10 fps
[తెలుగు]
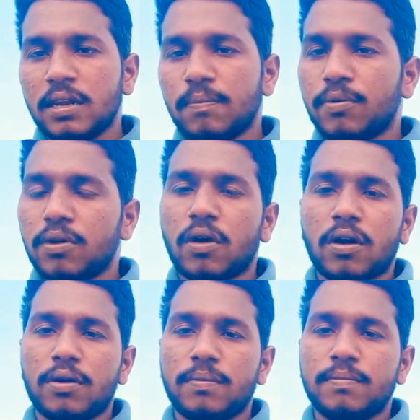నిప్పులు
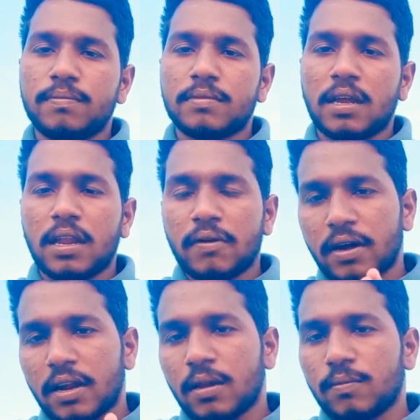నొక్కడం అలా
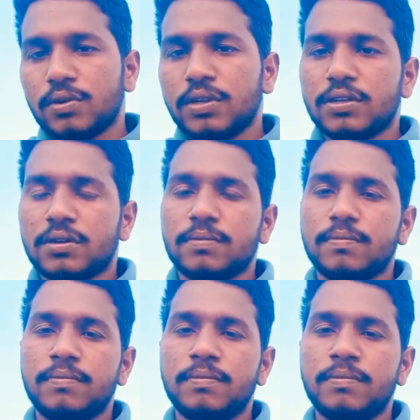విగ్రహాలను పూజించడం